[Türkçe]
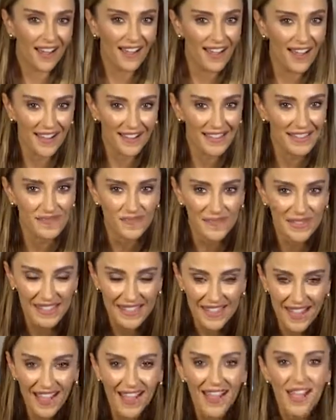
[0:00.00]

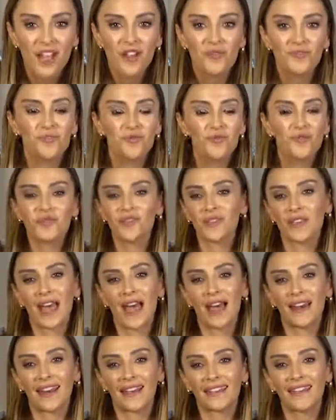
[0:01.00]
hayatımızda büyük
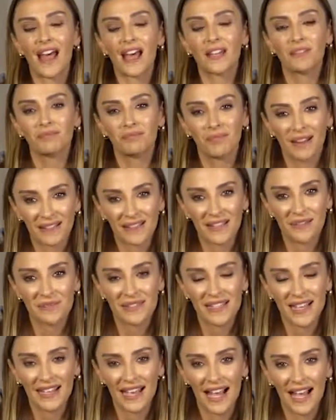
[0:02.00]
yer eden
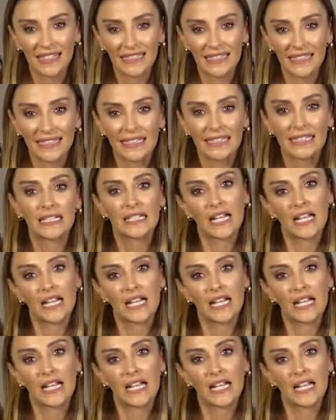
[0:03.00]
maddemize geldik.